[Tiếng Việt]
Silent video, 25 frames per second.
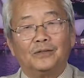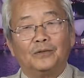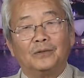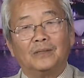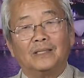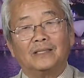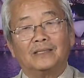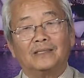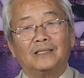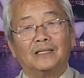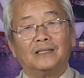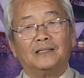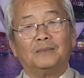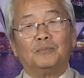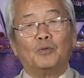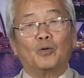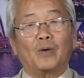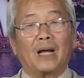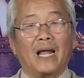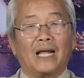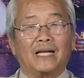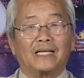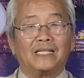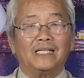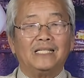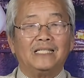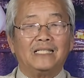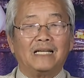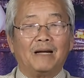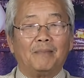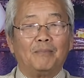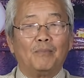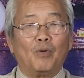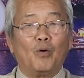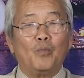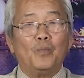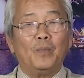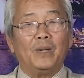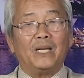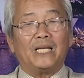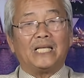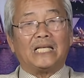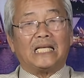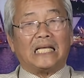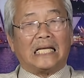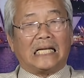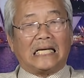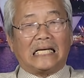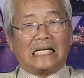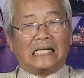dụ là từ
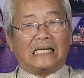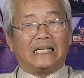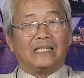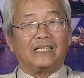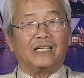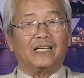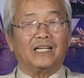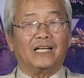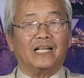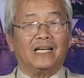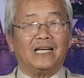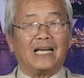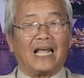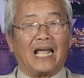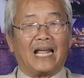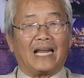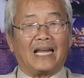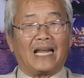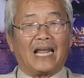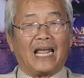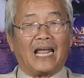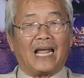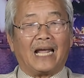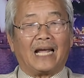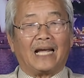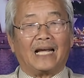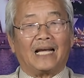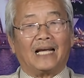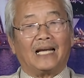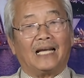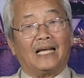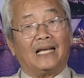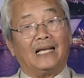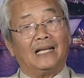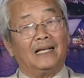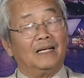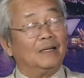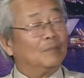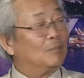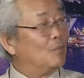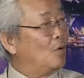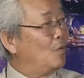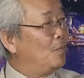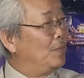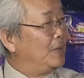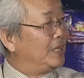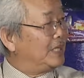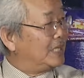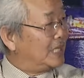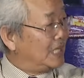1949 cho đến 2049.
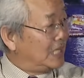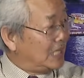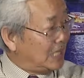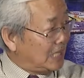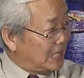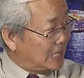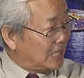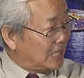049